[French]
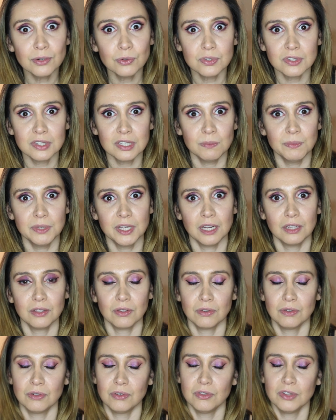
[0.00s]
aussi bien
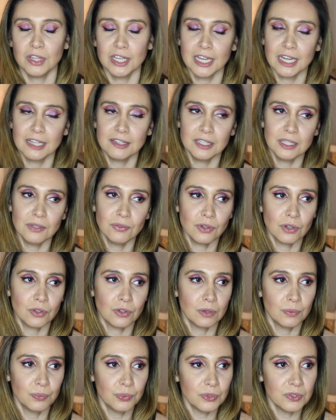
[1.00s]
dans le négatif que dans le